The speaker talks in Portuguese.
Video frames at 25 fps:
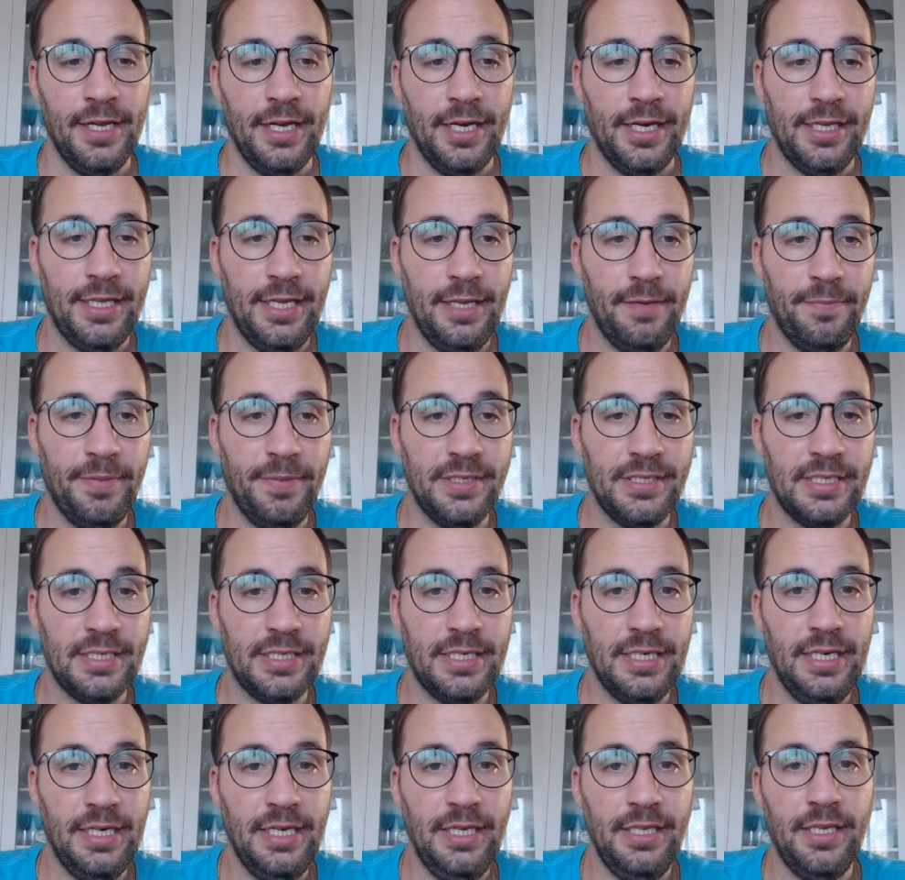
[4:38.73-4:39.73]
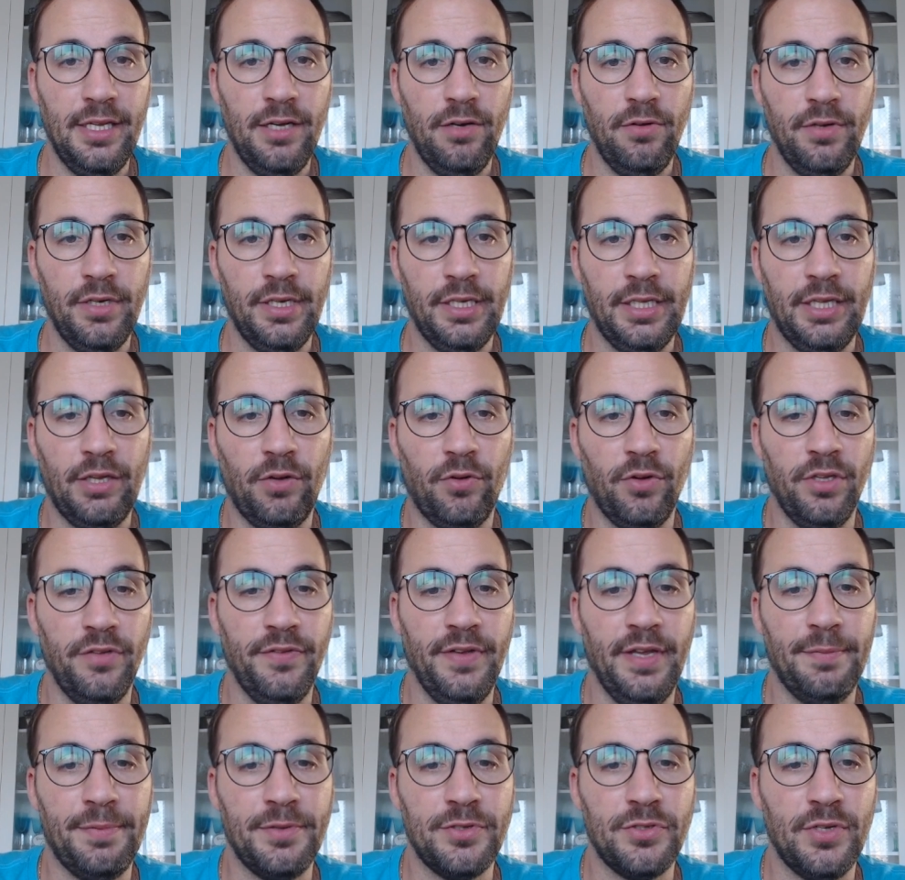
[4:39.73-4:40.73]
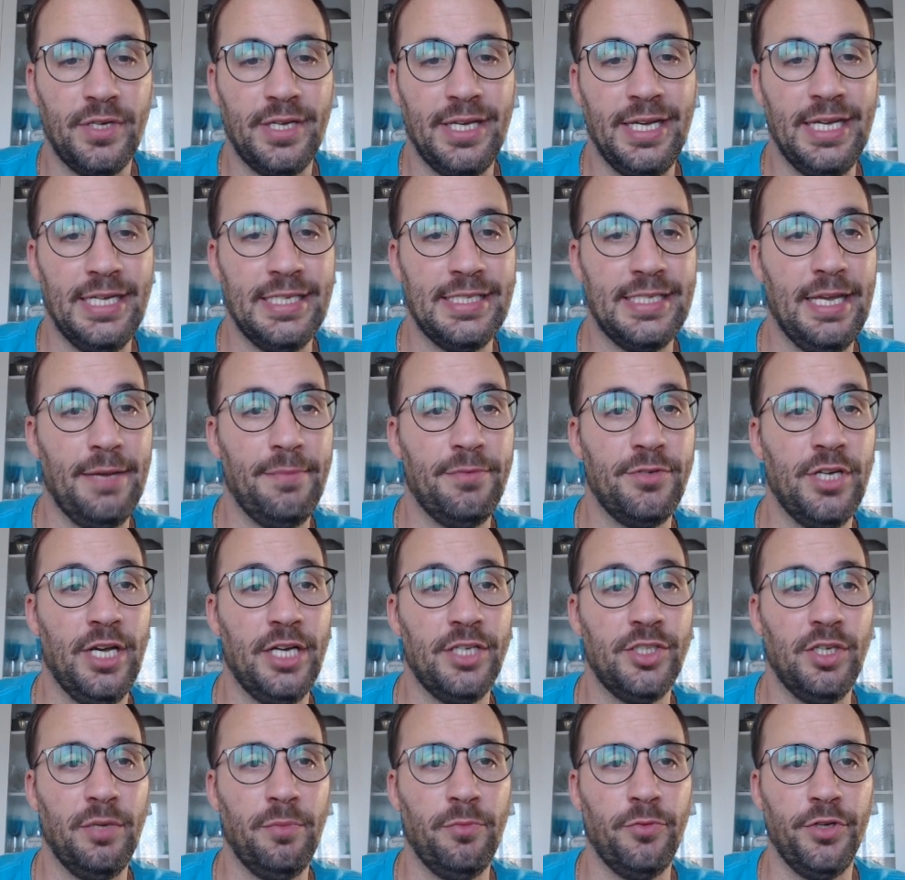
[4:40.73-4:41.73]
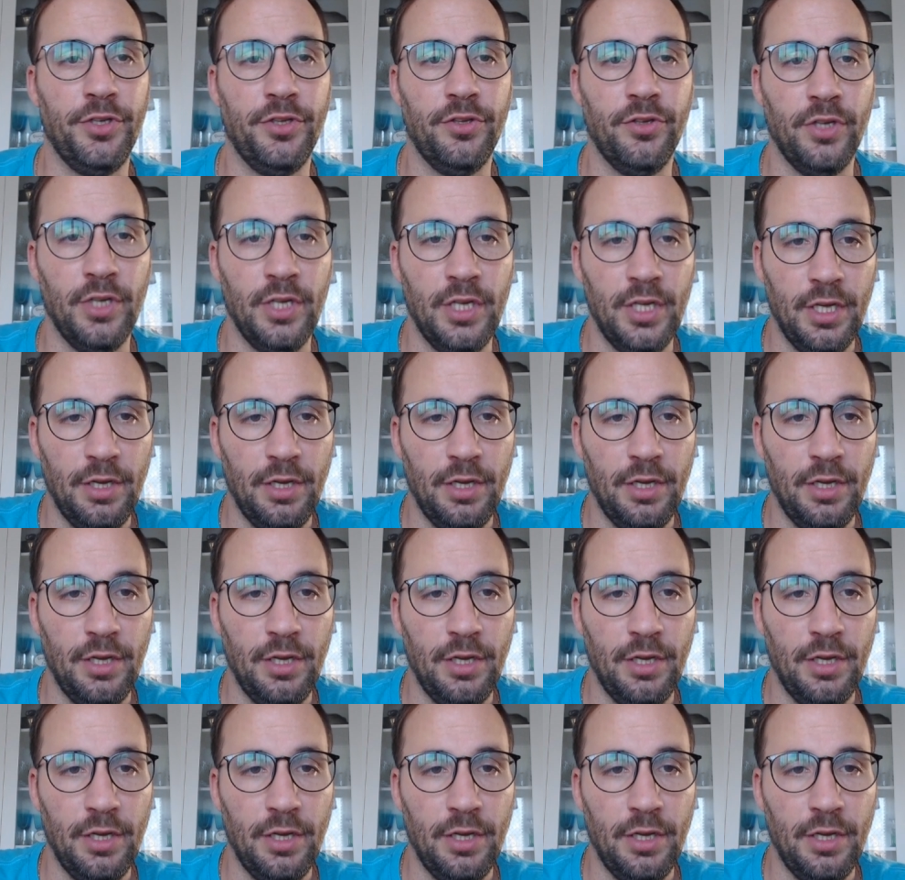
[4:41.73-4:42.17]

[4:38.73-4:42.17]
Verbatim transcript: Que tem empresas que nem dão, que tu, quando vê a pessoa que recebe já acha muito.